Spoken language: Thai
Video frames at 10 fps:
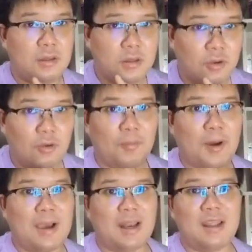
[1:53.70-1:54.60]
อยู่ป
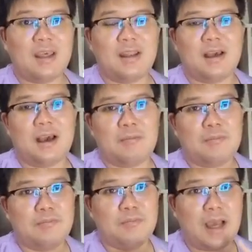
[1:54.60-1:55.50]
ระมาณนี้นะครับ
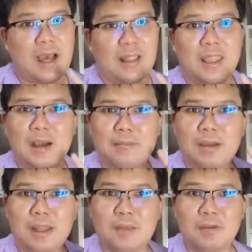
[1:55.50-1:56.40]
อาจจะ
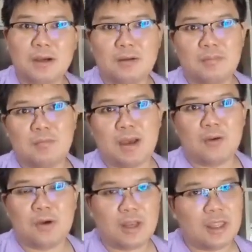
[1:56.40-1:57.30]
ไม่ได้เพิ่มไปมาก
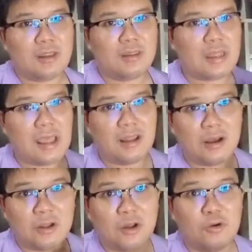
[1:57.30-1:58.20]
กว่านี้ แต่
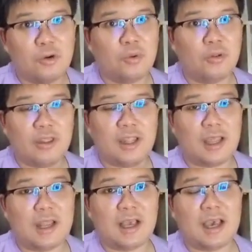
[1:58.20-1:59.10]
ก็ต้องดูส
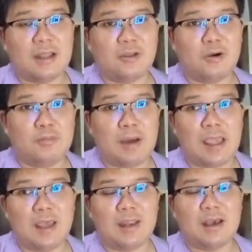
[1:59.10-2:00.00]
ถานการณ์ต่อไป
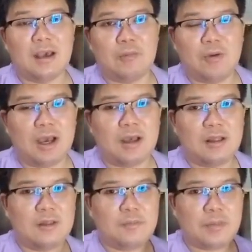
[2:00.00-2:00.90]
นะครับว่า
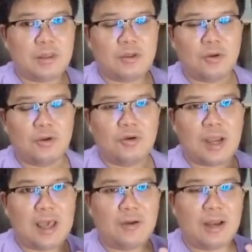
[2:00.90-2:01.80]
ตกลง
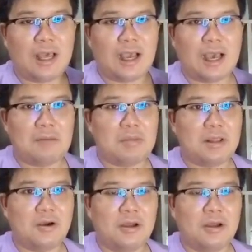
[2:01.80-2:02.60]
แล้วราคาบิตคอย